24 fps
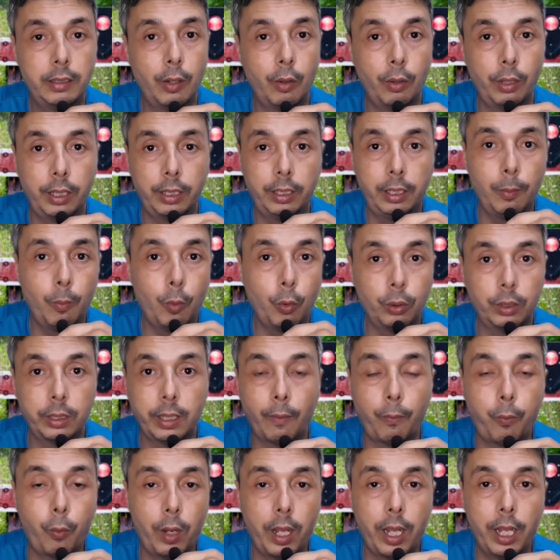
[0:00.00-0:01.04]
سواء كنتي
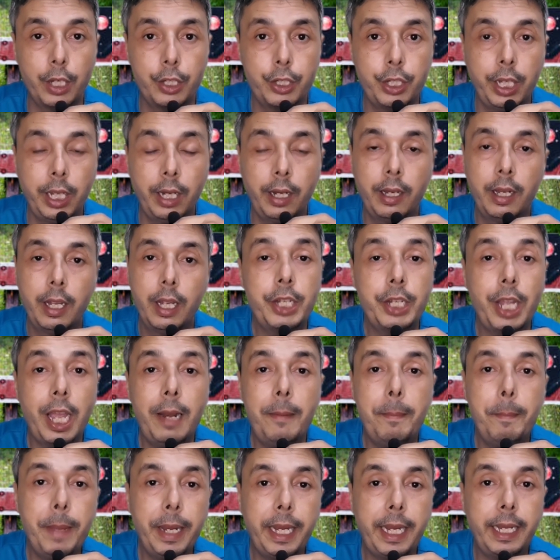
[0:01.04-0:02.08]
موظف ولا اجير
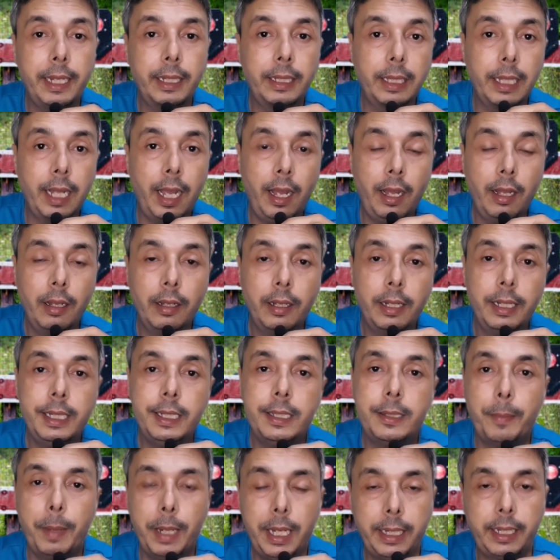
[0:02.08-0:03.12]
شحال ما كيطلع
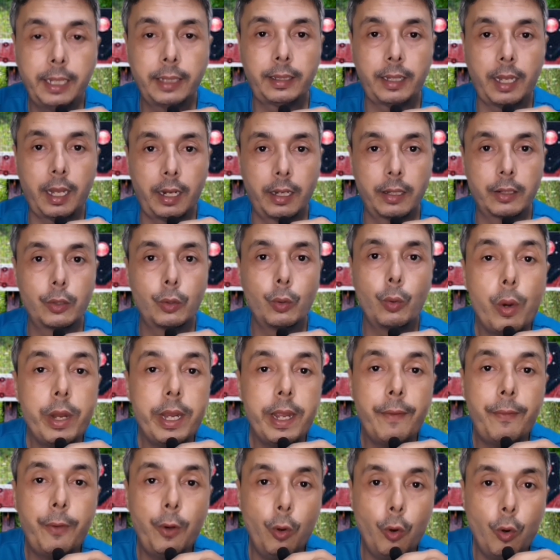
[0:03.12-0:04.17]
النسبه اللي كتخلص
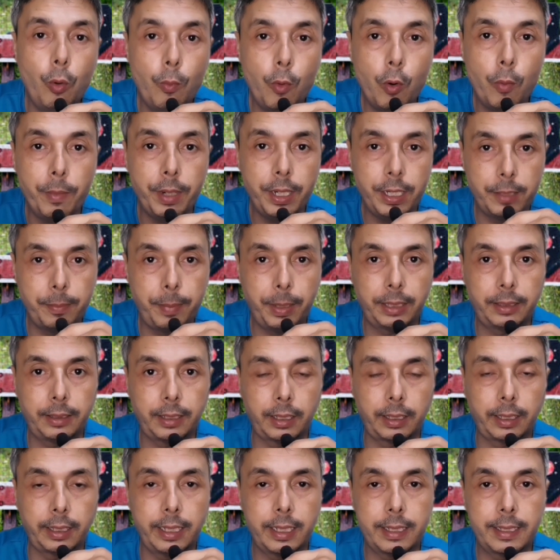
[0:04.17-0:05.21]
وهي في العموم بالنسبه
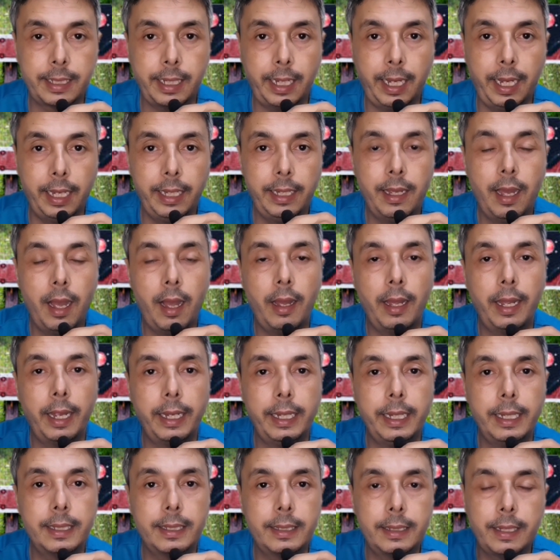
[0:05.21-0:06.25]
للتغطيه الصحيه
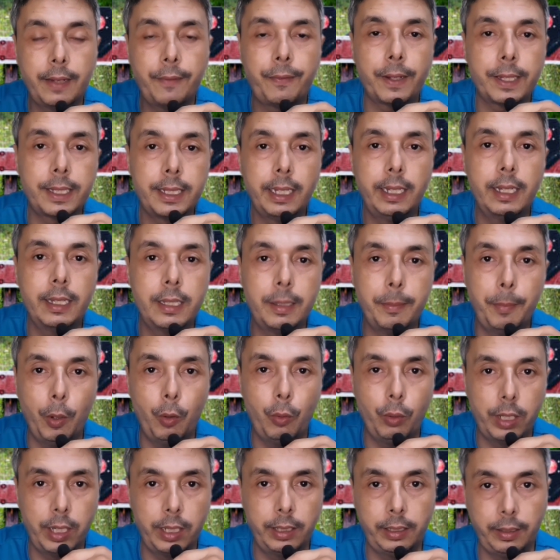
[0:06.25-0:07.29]
هي
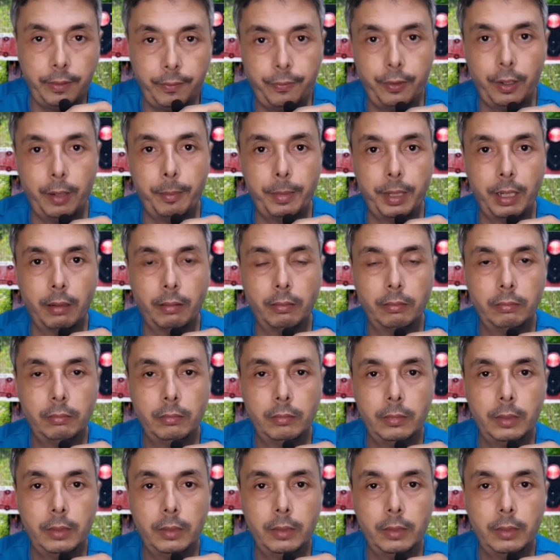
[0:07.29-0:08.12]
6.37%